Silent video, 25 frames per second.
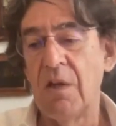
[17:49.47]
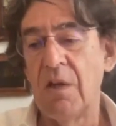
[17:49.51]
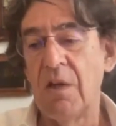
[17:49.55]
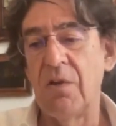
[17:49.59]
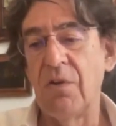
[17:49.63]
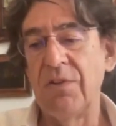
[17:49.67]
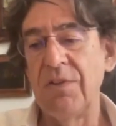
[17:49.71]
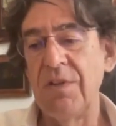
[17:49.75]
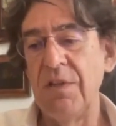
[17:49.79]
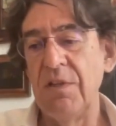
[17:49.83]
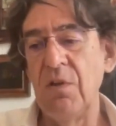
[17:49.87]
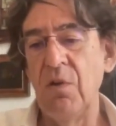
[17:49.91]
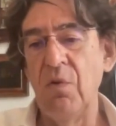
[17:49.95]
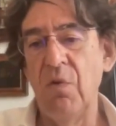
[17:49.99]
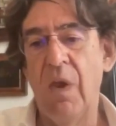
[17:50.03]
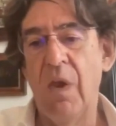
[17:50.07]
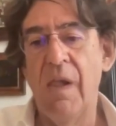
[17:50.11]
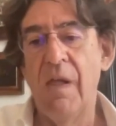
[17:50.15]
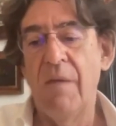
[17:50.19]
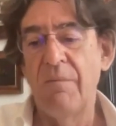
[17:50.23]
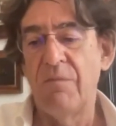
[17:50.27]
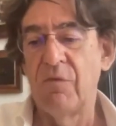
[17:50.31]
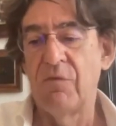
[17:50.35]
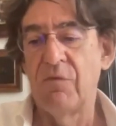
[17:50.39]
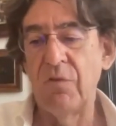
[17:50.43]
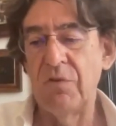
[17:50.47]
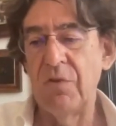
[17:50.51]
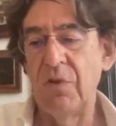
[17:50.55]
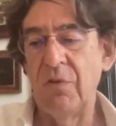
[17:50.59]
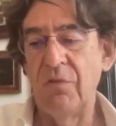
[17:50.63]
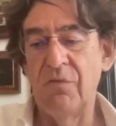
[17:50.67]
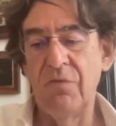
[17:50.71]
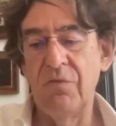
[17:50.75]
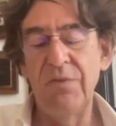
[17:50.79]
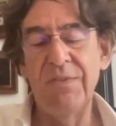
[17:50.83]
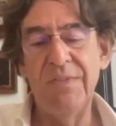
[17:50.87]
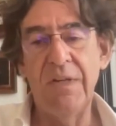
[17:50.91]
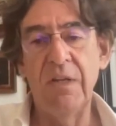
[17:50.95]
Je leur dis non. Vous,
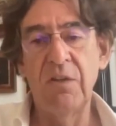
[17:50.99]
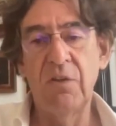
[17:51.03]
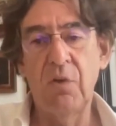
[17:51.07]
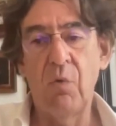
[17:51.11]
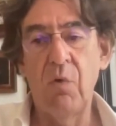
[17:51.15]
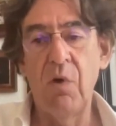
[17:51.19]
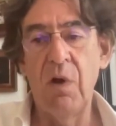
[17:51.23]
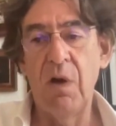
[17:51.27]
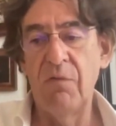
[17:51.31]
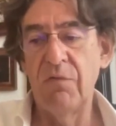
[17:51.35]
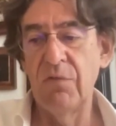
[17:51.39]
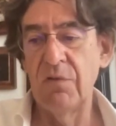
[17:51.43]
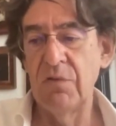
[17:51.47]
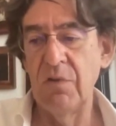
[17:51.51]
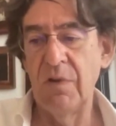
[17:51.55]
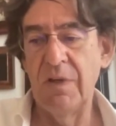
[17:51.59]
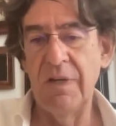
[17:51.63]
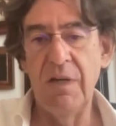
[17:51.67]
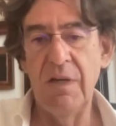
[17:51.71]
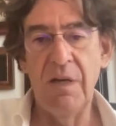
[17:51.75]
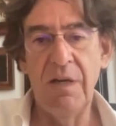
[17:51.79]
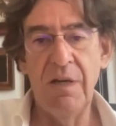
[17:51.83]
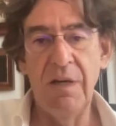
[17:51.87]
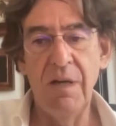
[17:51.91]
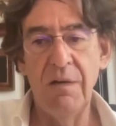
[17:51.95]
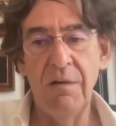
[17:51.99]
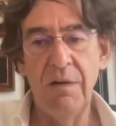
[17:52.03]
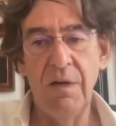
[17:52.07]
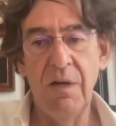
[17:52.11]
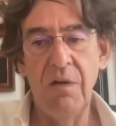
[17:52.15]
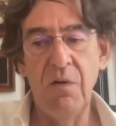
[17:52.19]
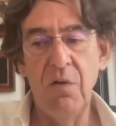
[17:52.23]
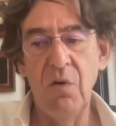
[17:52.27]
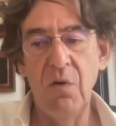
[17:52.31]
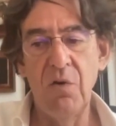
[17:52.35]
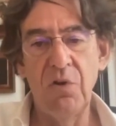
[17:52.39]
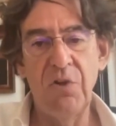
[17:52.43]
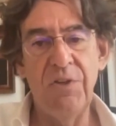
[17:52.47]
vous serez trois. Vous aurez
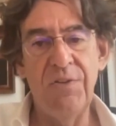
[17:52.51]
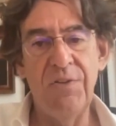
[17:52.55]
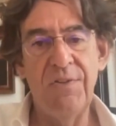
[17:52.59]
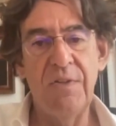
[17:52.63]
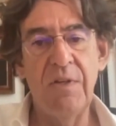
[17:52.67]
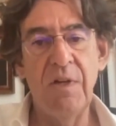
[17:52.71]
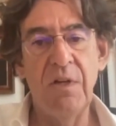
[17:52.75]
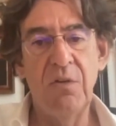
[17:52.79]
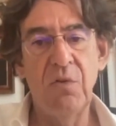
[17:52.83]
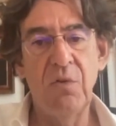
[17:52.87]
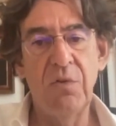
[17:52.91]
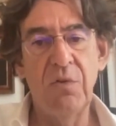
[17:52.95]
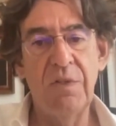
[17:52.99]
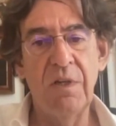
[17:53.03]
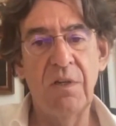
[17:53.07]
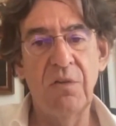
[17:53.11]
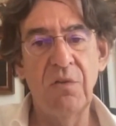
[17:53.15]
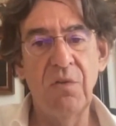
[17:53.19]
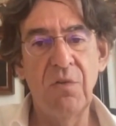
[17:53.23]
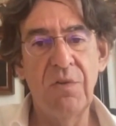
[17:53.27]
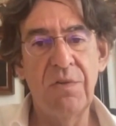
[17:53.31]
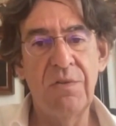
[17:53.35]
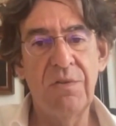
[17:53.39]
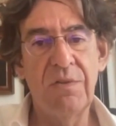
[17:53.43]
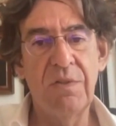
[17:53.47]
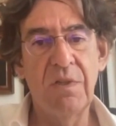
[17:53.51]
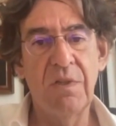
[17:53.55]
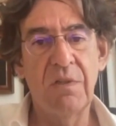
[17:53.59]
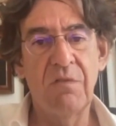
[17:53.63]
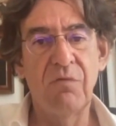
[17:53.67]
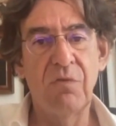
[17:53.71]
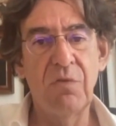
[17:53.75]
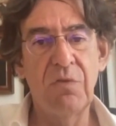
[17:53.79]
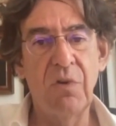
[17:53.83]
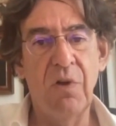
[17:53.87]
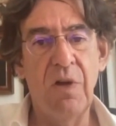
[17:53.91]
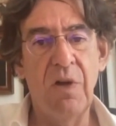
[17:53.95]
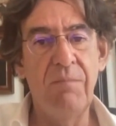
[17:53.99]
le logiciel de diagnostic.
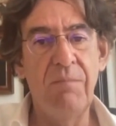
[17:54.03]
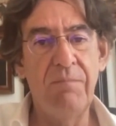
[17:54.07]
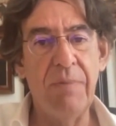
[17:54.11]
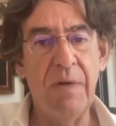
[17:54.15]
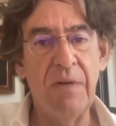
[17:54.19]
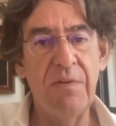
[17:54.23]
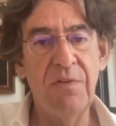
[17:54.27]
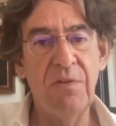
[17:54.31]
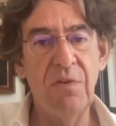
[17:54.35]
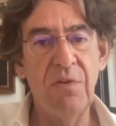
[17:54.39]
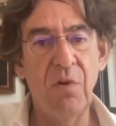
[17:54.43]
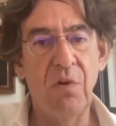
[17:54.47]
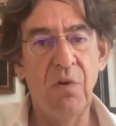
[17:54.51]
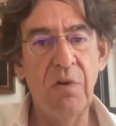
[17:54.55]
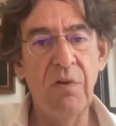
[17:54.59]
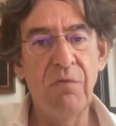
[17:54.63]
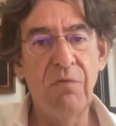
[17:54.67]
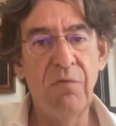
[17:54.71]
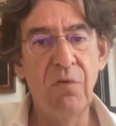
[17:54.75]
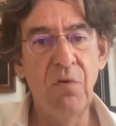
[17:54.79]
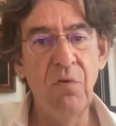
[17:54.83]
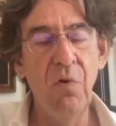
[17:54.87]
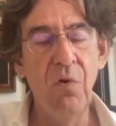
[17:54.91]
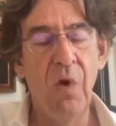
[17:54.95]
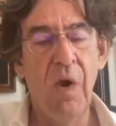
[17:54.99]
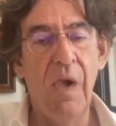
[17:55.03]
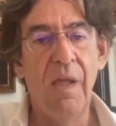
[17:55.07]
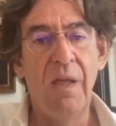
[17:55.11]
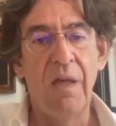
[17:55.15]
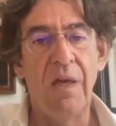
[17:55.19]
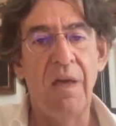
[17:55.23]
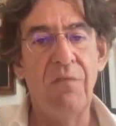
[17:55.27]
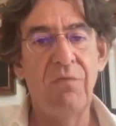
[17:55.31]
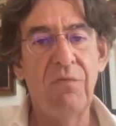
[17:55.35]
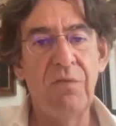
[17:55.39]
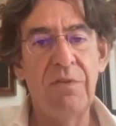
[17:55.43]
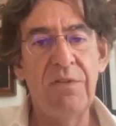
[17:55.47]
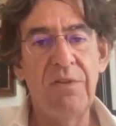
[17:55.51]
Vous aurez le patient et vous
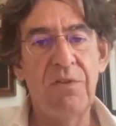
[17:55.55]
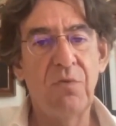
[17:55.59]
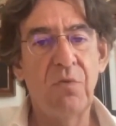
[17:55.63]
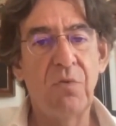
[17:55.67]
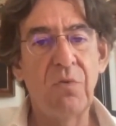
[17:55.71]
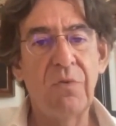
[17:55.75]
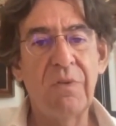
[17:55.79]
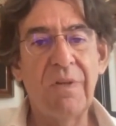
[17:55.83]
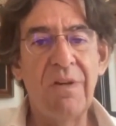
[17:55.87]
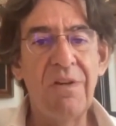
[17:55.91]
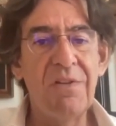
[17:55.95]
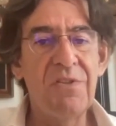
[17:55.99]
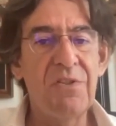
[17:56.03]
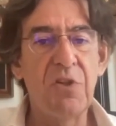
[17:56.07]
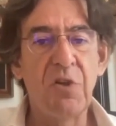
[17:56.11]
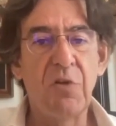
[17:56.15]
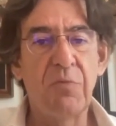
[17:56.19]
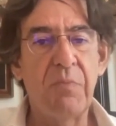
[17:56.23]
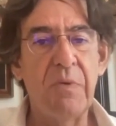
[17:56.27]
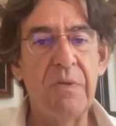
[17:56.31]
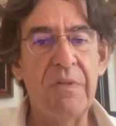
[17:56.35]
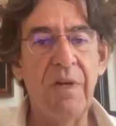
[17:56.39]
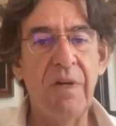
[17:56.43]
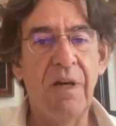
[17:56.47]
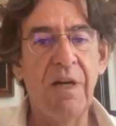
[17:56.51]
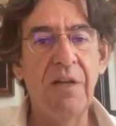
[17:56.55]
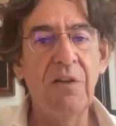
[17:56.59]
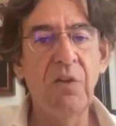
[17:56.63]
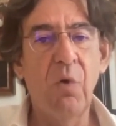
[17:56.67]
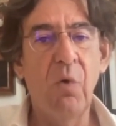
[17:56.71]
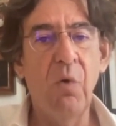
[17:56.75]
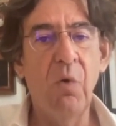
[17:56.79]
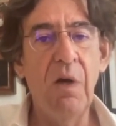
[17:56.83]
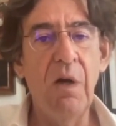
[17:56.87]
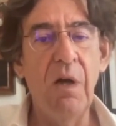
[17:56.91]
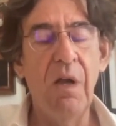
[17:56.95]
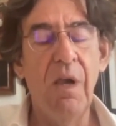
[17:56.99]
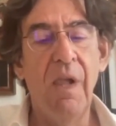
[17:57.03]
et vous discuterez, si je puis dire, à
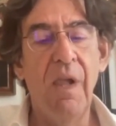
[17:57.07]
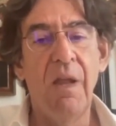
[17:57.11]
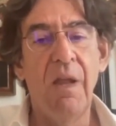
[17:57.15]
trois.